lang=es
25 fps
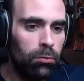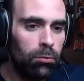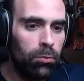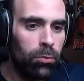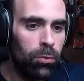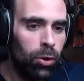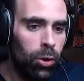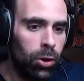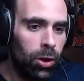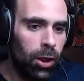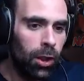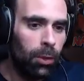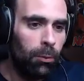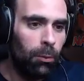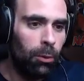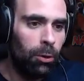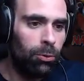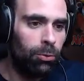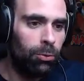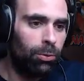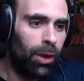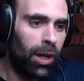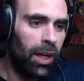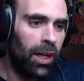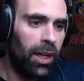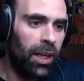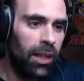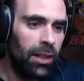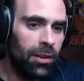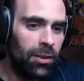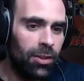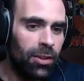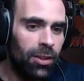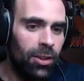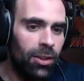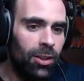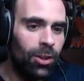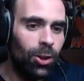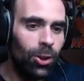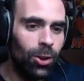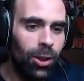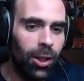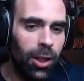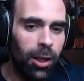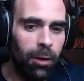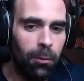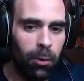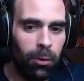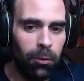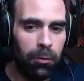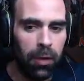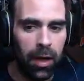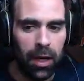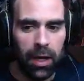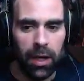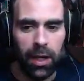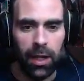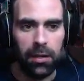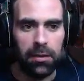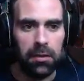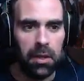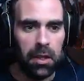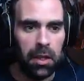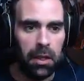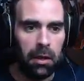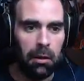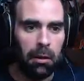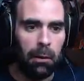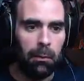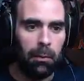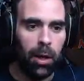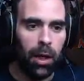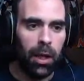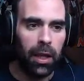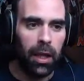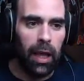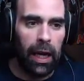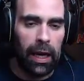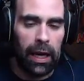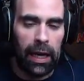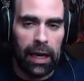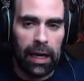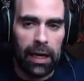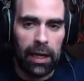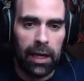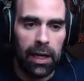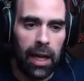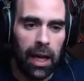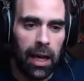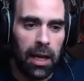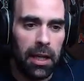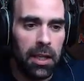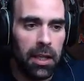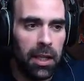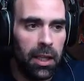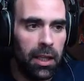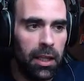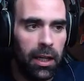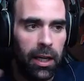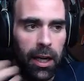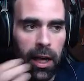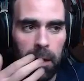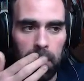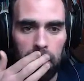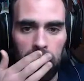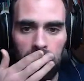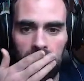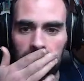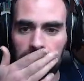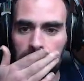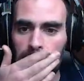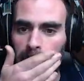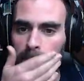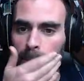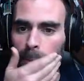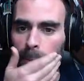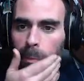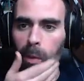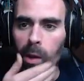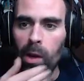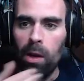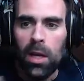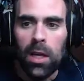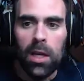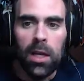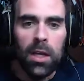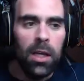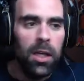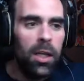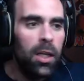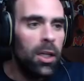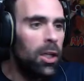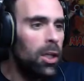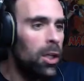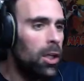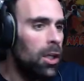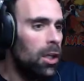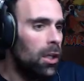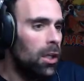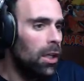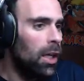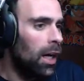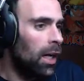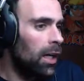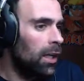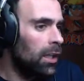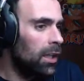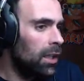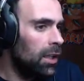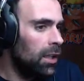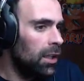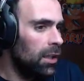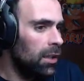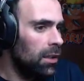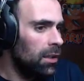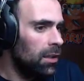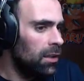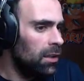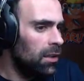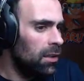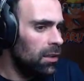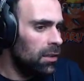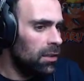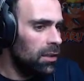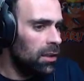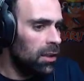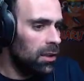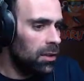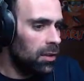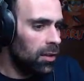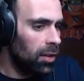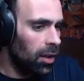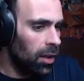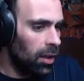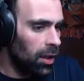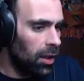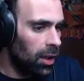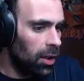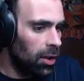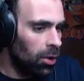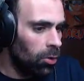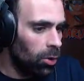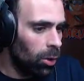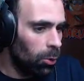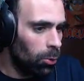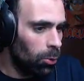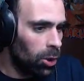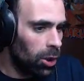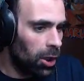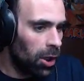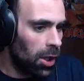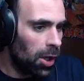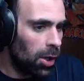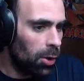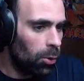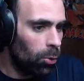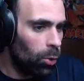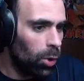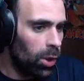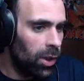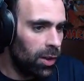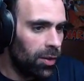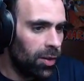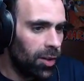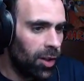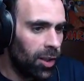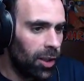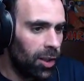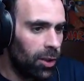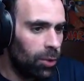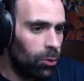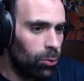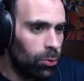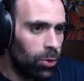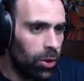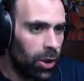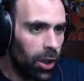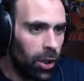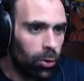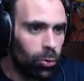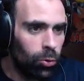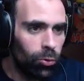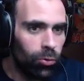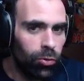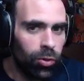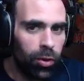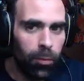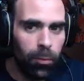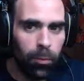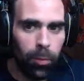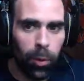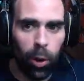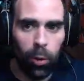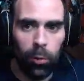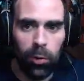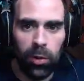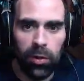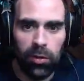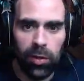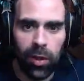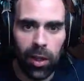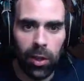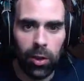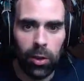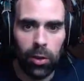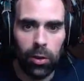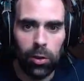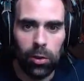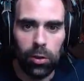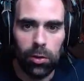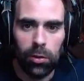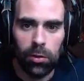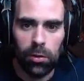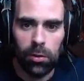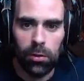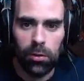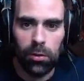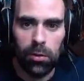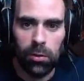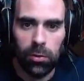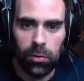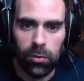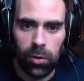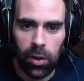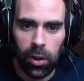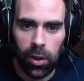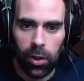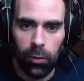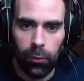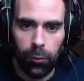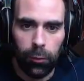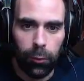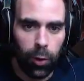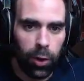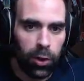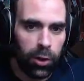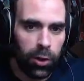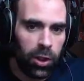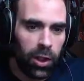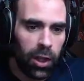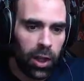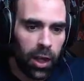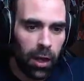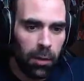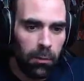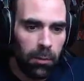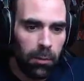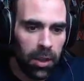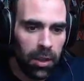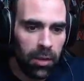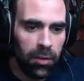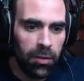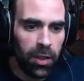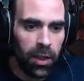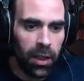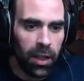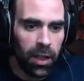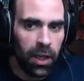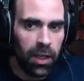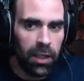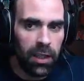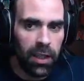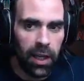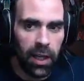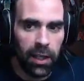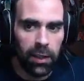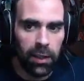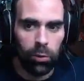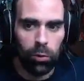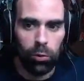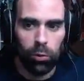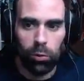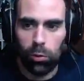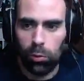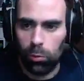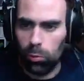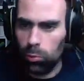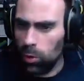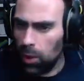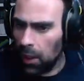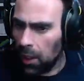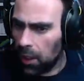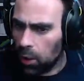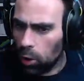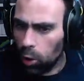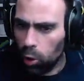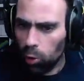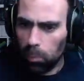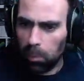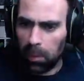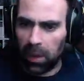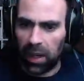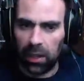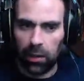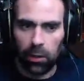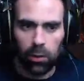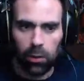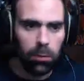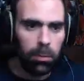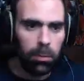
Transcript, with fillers: no tenemos balas, no tenemos balas, así que vamos a dejarla ahí el arma. Y aquí en, esta hay una botella de whisky en un jacuzzi improvisado, no sé, dos fuentes. Y ahí me dice que hay algo, como una copa, ¿no?